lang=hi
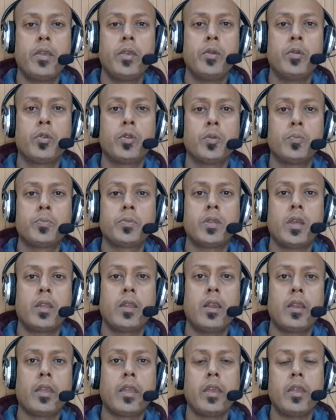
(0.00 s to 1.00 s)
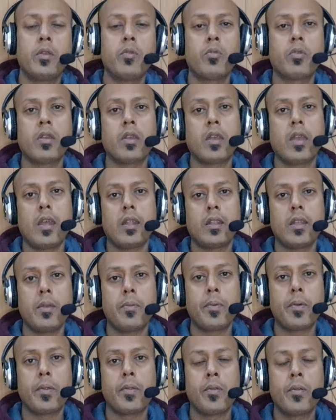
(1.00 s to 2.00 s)
यूट्यूब चैनल कीनू की खेती
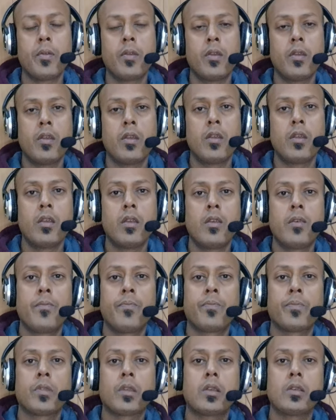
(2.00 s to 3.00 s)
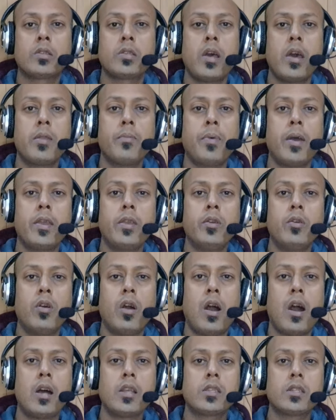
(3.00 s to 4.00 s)
पर किसान भाइयों
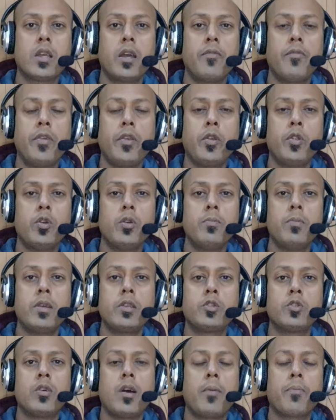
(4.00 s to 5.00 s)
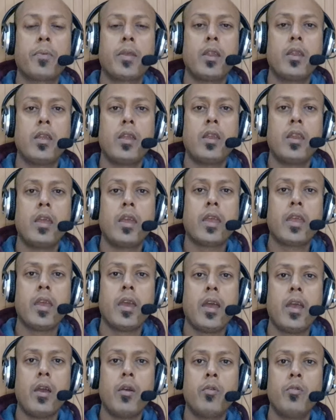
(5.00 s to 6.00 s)
आज का वीडियो मैं जो आपके लिए लेके
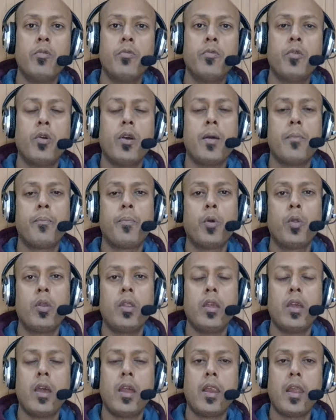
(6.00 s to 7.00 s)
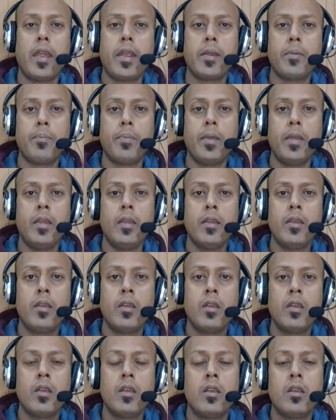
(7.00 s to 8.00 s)
आया हूँ वो है पोली हेलाइट पे
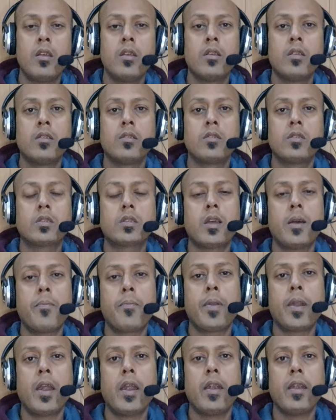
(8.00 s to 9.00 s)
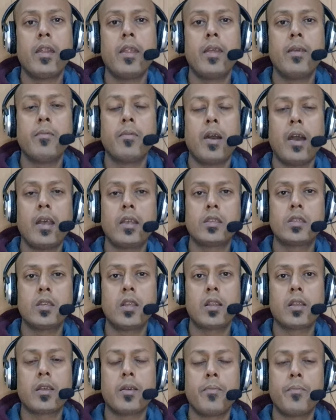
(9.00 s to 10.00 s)
जिसका ब्रांड नेम
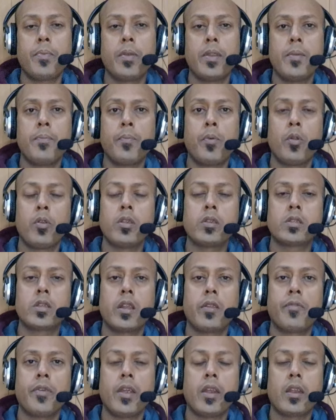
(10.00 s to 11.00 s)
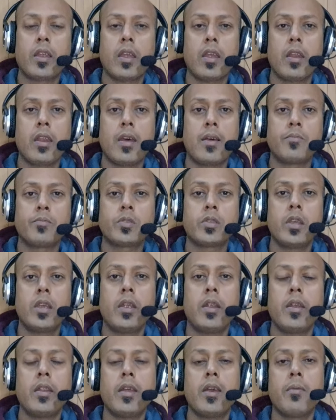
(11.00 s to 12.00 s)
आई कंपनी सल्फेट के नाम से
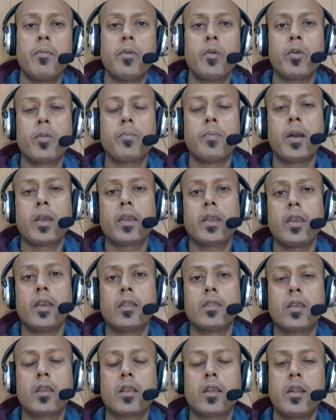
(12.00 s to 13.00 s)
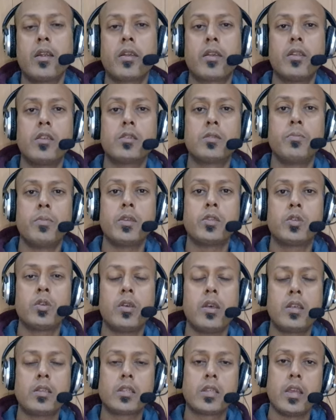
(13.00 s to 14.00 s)
इंडिया में और बाकी अदर कंट्रीज़ में जो
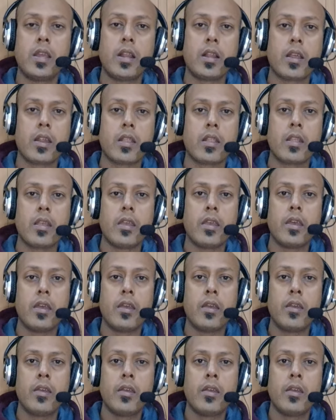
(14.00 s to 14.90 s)
है सेल करती है